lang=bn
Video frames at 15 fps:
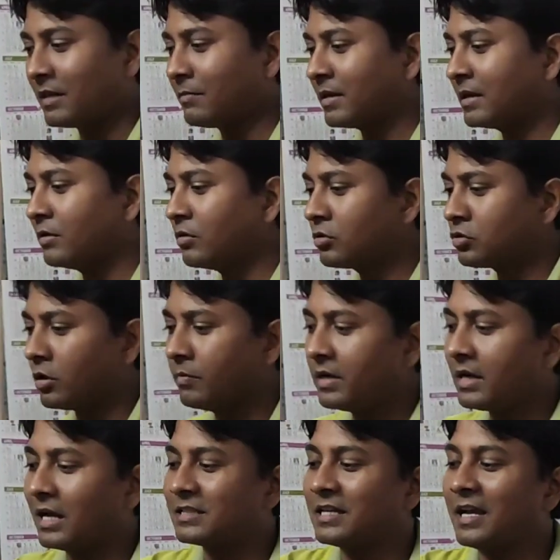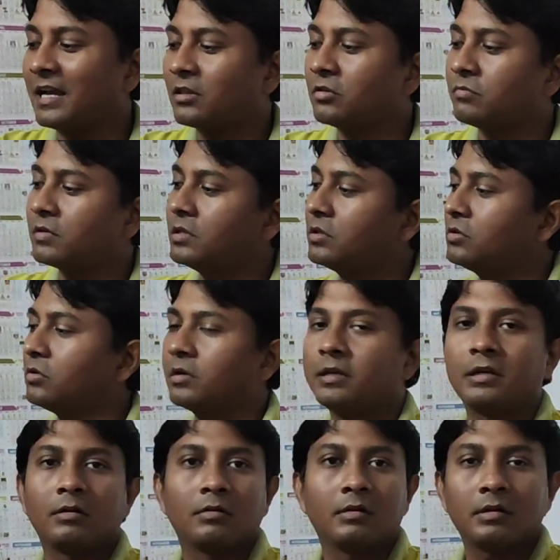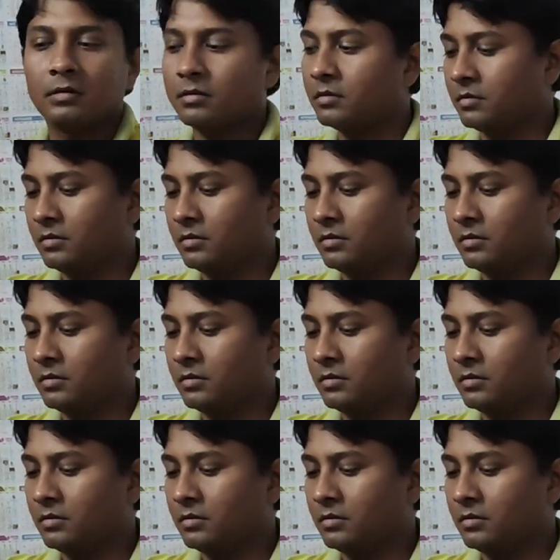বাদ বাকিগুলো সবই কাঁচা একদম কিচ্ছু হয়নি এখন হ্যাঁ